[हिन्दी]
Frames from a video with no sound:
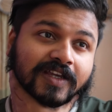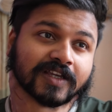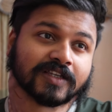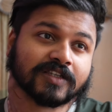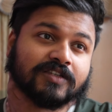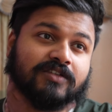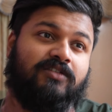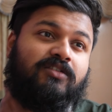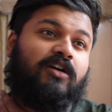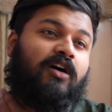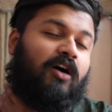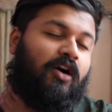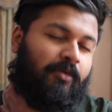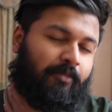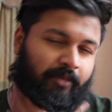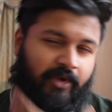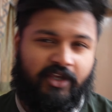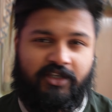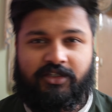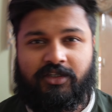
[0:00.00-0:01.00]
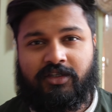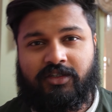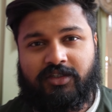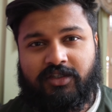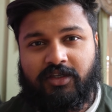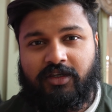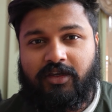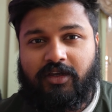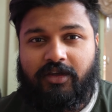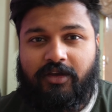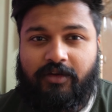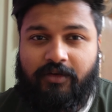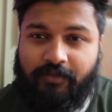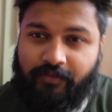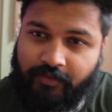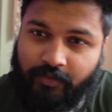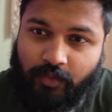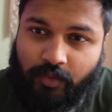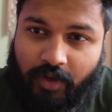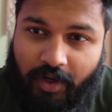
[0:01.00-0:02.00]
इस अमेजिंग से
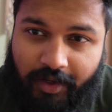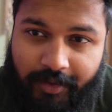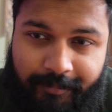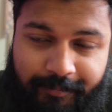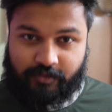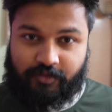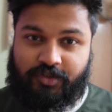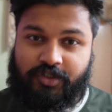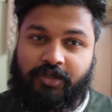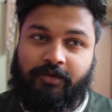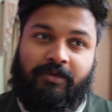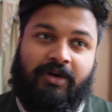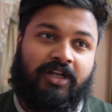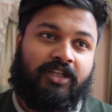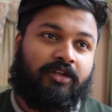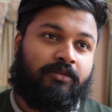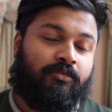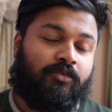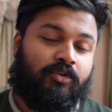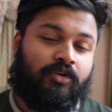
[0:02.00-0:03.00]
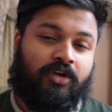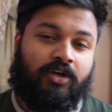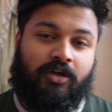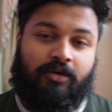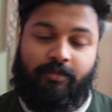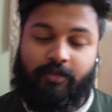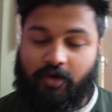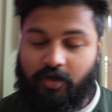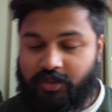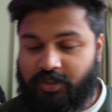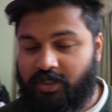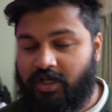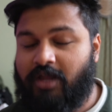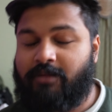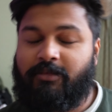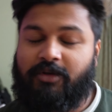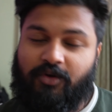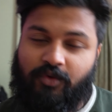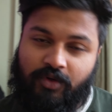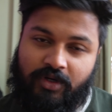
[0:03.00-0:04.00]
व्यू का फिर उसके बाद हम लोग घर पहुँचे आई
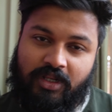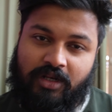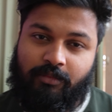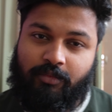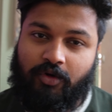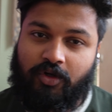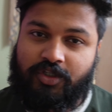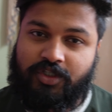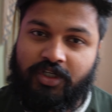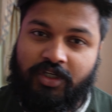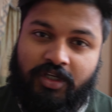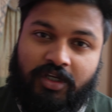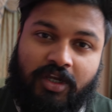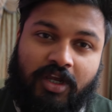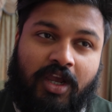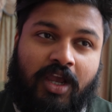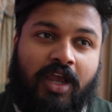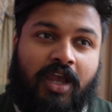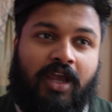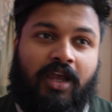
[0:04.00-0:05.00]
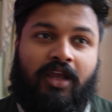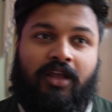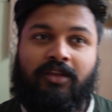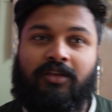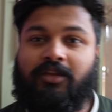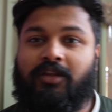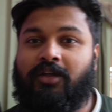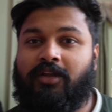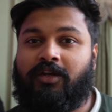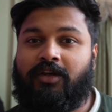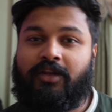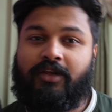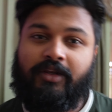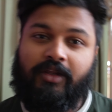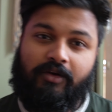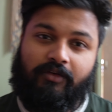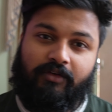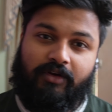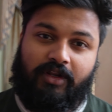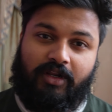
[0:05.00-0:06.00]
मीन होटल पहुँचे एंड देन
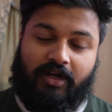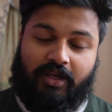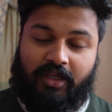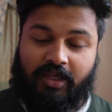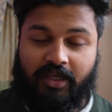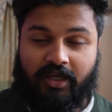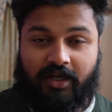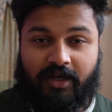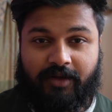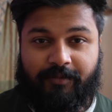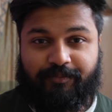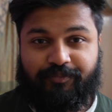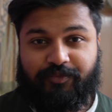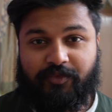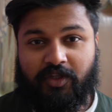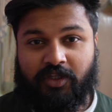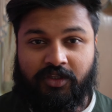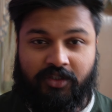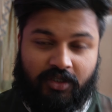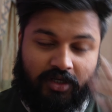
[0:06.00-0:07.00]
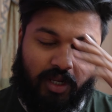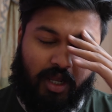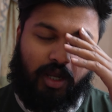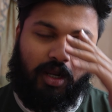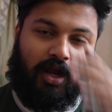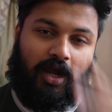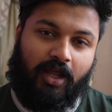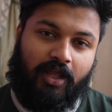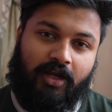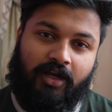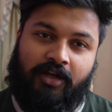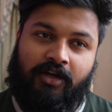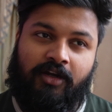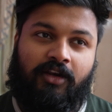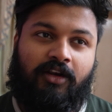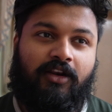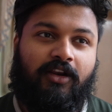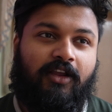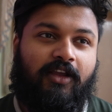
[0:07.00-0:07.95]
डिनर विनर किया इतना खाया कल